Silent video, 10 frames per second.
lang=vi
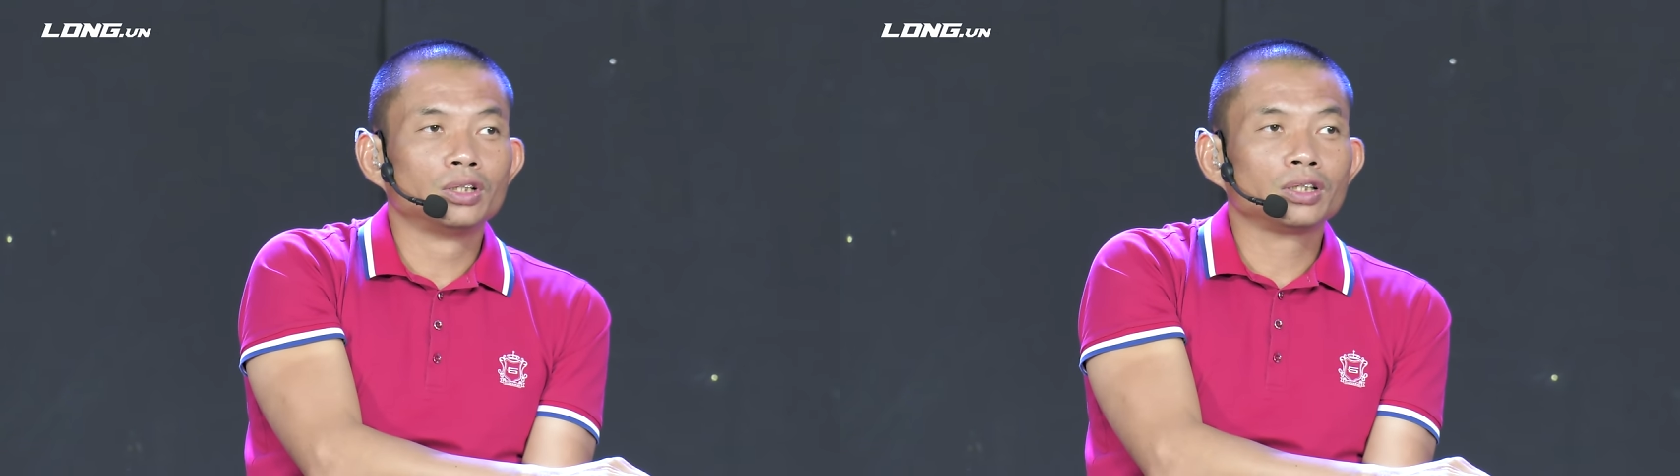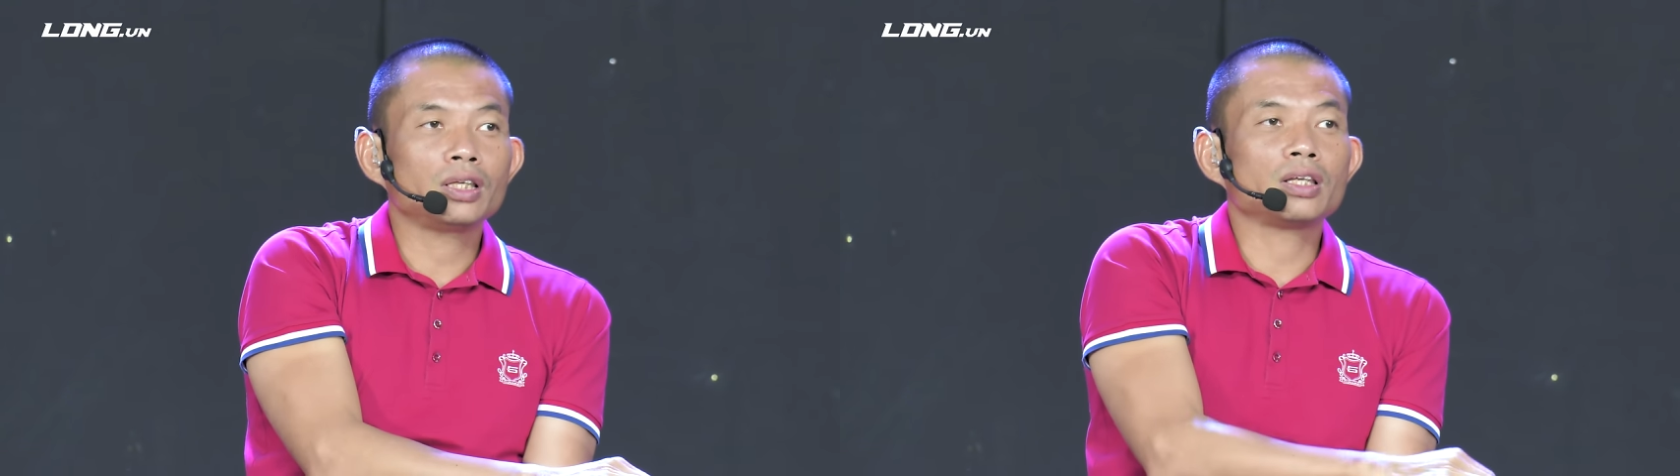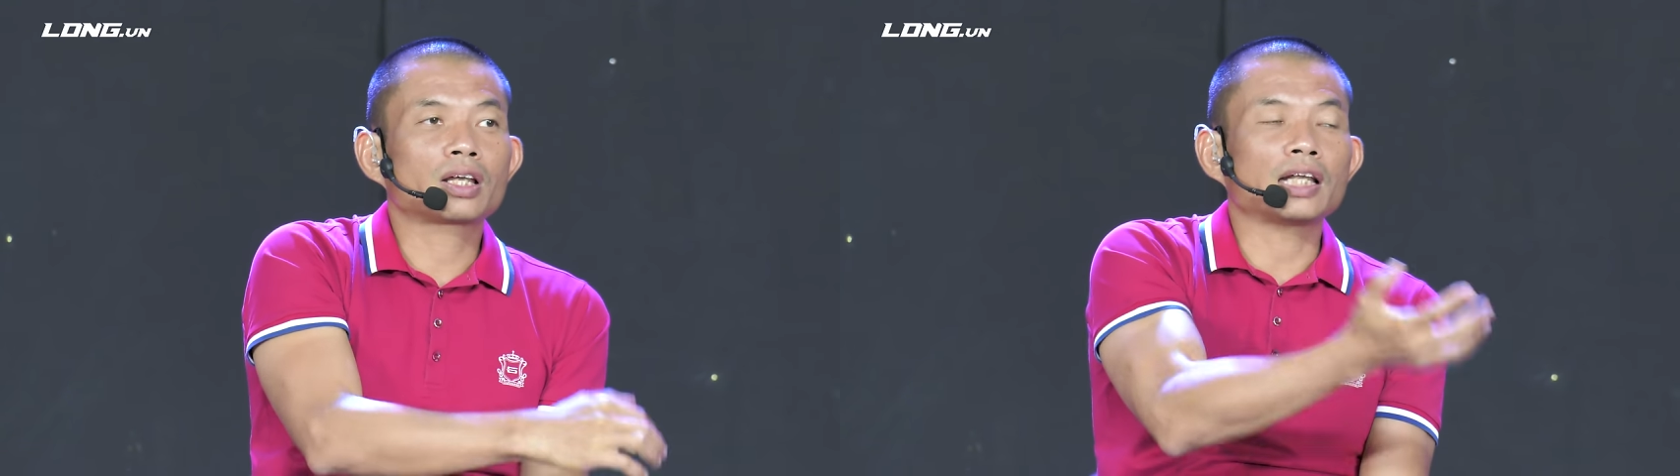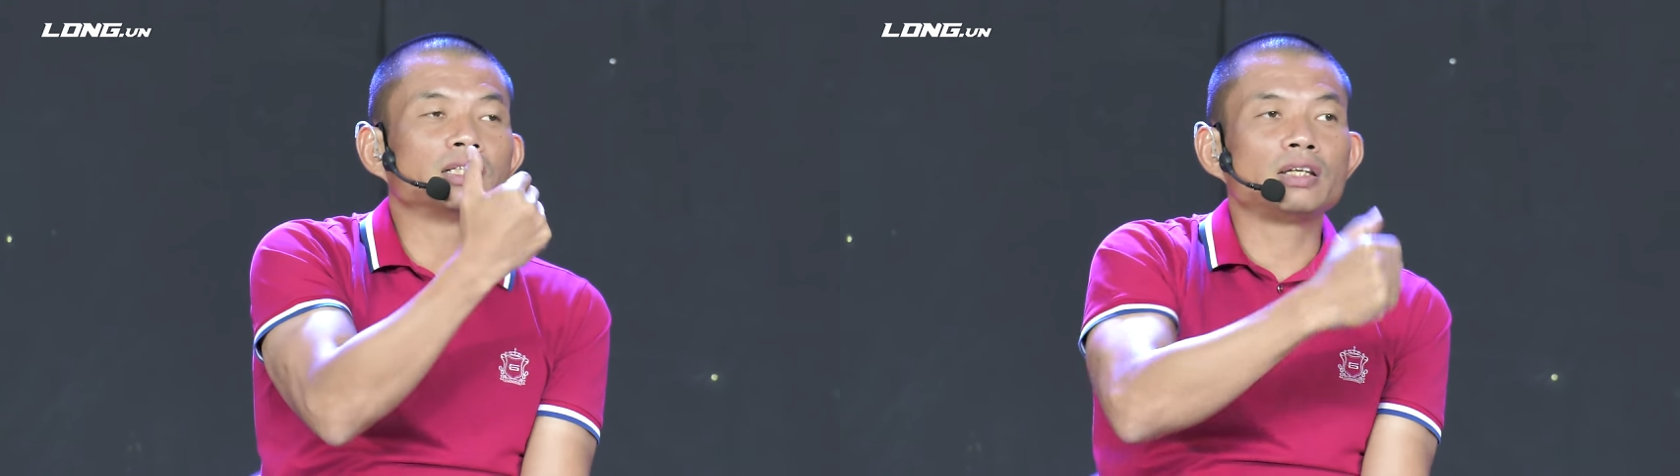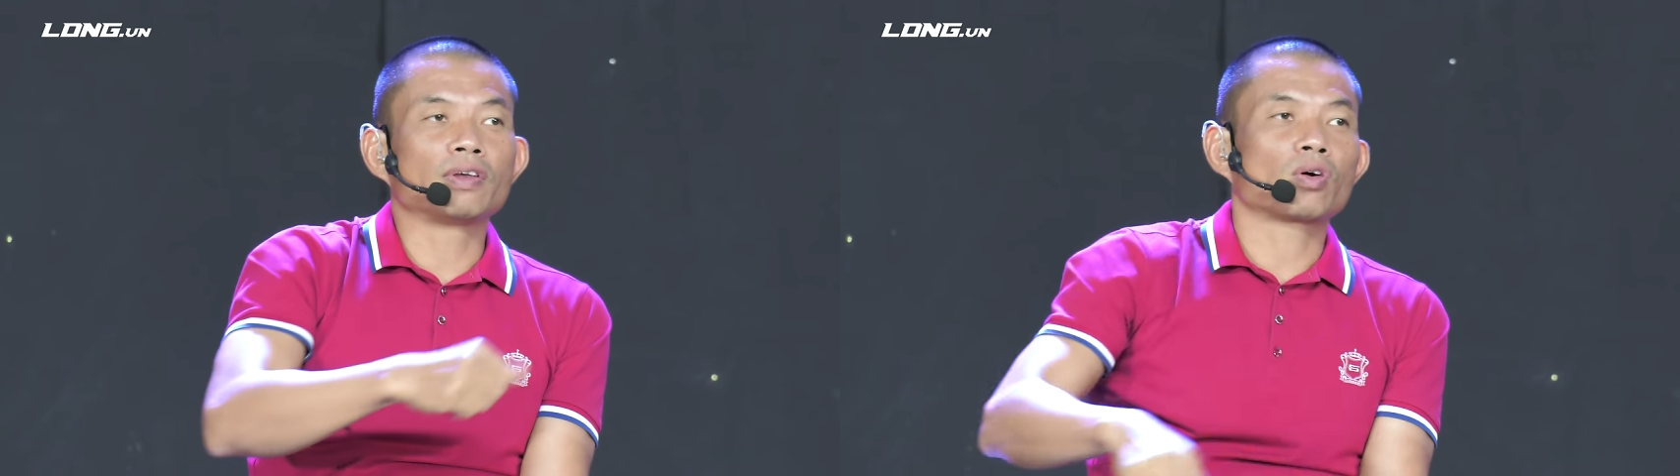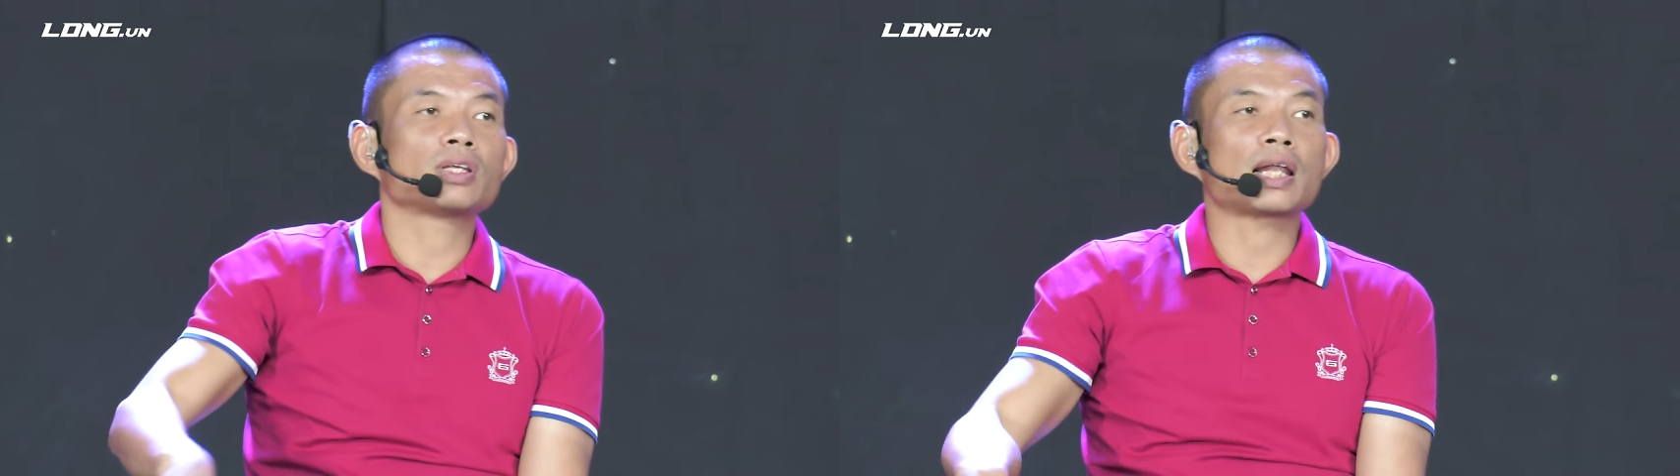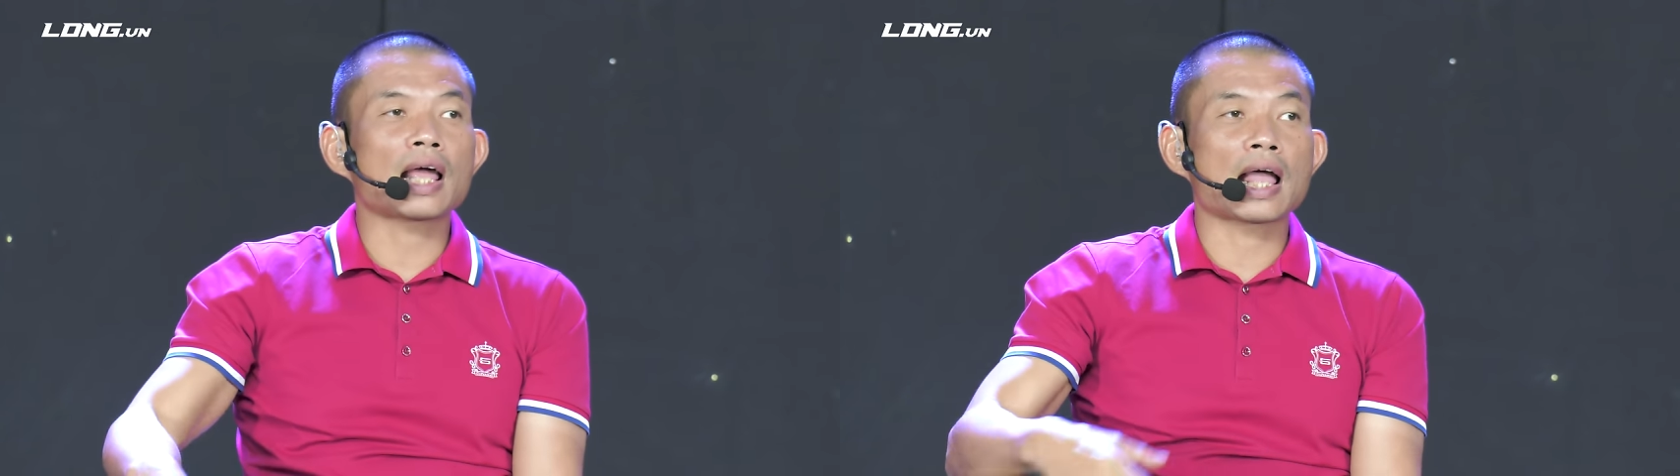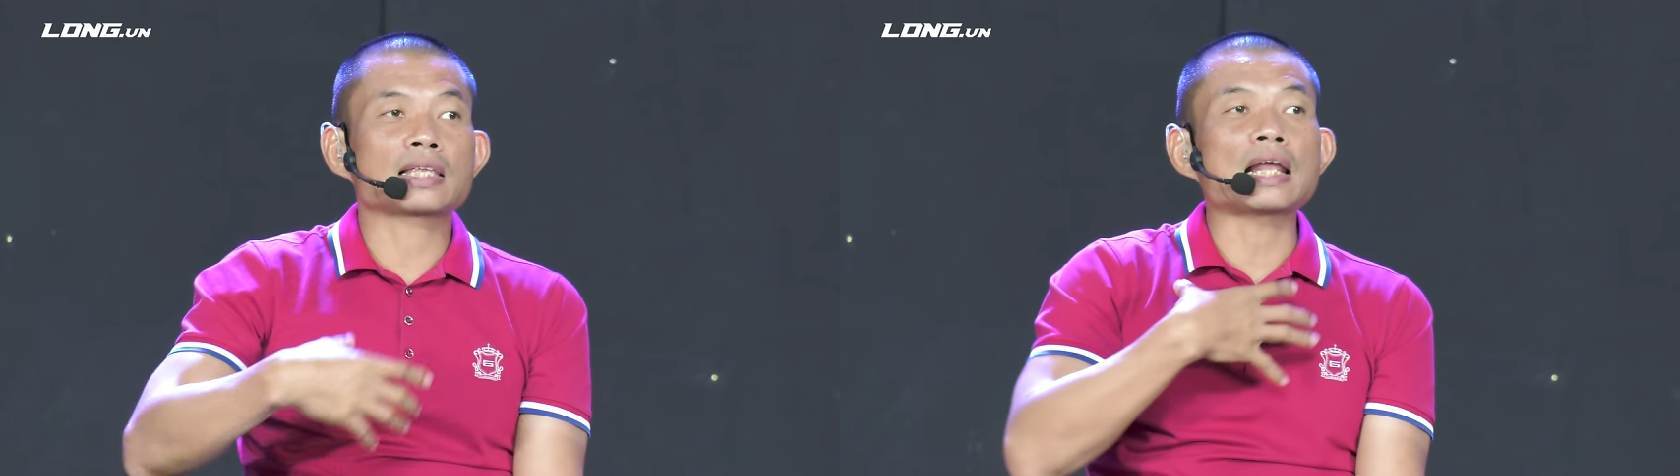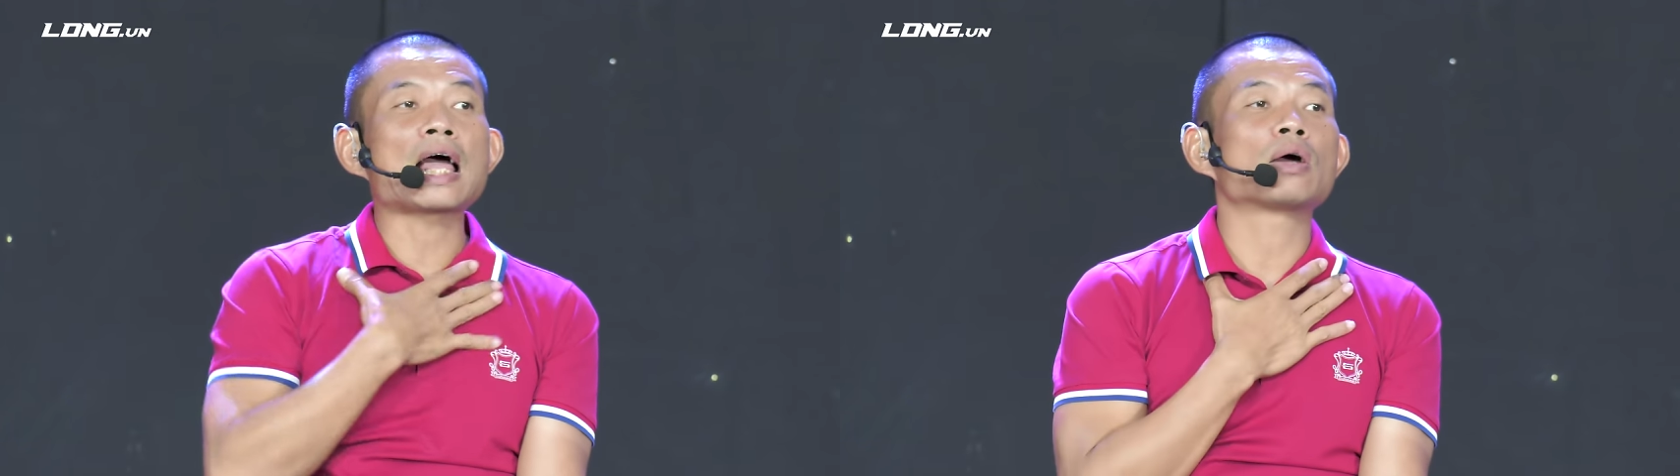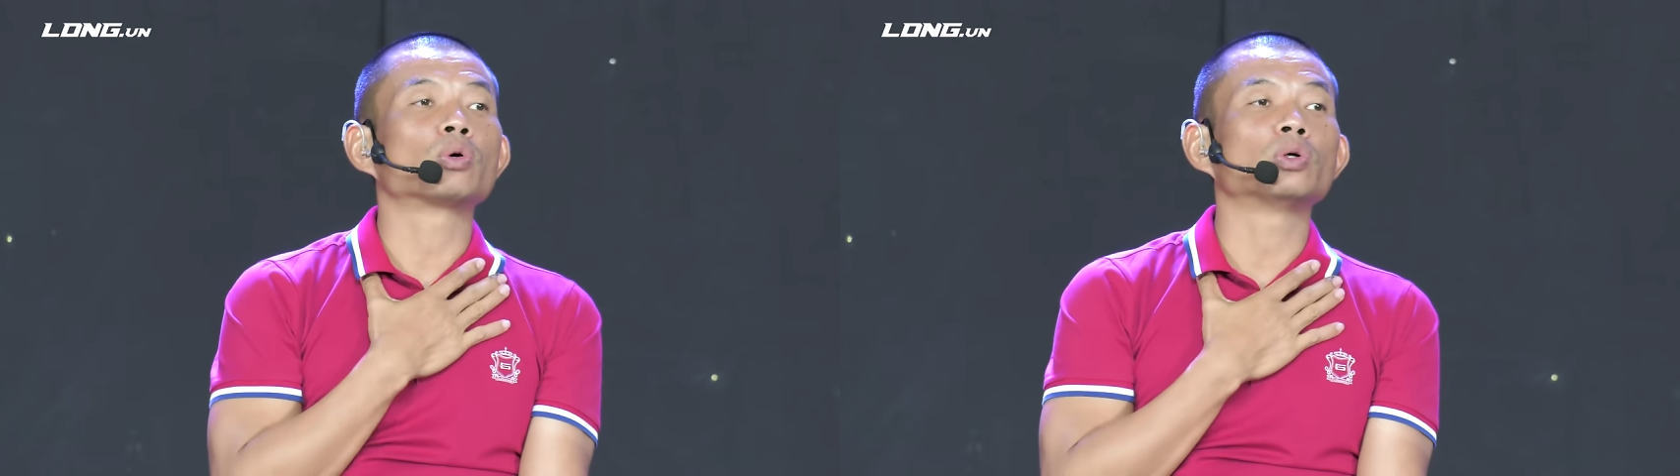thế thì cần gì phải có nhãn hàng nhãn
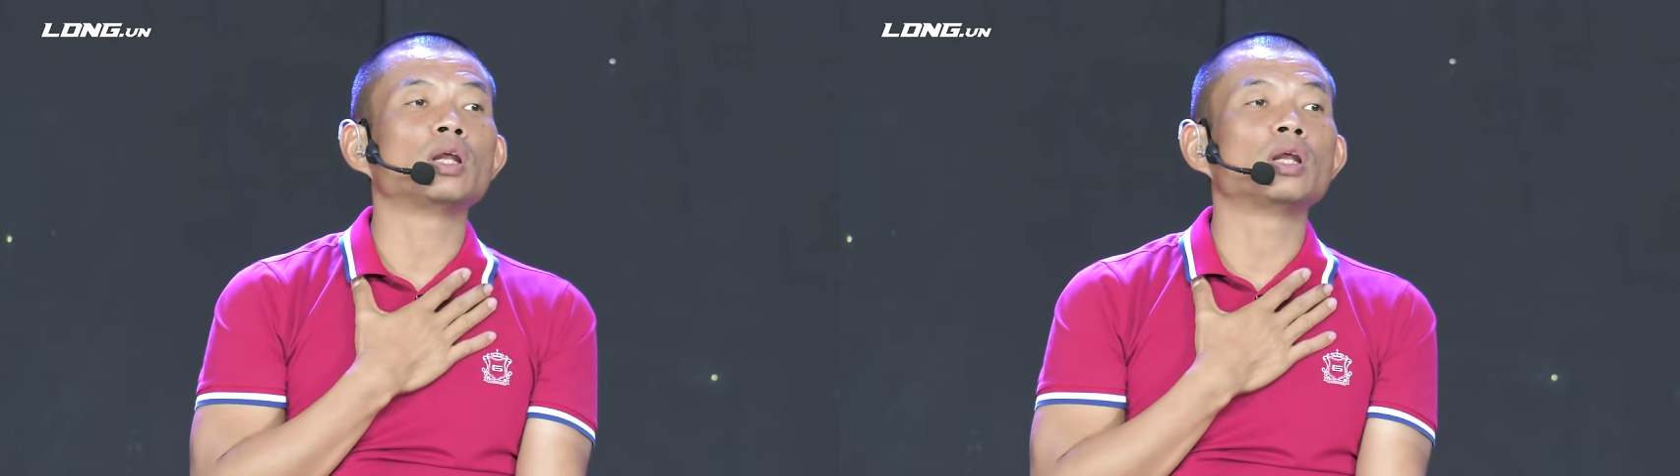hàng của tôi